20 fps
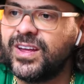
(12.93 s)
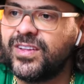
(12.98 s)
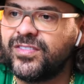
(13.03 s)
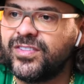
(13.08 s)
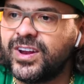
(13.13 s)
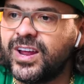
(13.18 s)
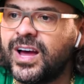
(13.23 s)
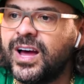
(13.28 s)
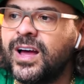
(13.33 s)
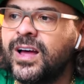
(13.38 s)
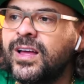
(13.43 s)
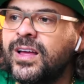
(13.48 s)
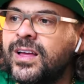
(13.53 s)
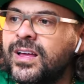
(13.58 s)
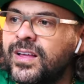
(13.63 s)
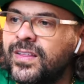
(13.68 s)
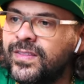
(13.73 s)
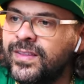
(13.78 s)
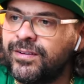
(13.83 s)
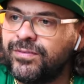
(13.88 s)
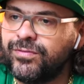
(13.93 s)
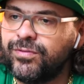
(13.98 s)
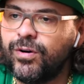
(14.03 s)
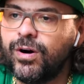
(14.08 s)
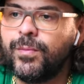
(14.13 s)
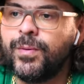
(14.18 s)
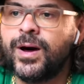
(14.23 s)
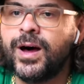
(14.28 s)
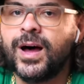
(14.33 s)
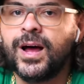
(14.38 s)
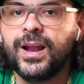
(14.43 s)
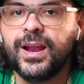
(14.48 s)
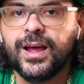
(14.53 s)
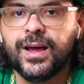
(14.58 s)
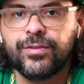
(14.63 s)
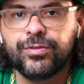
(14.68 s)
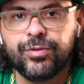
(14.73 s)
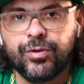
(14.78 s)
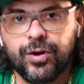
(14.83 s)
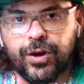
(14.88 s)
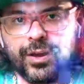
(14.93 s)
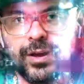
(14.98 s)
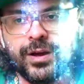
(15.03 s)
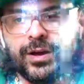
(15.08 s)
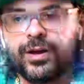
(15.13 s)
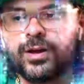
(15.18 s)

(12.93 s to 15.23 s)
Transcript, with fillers: entrar na forma aleatória.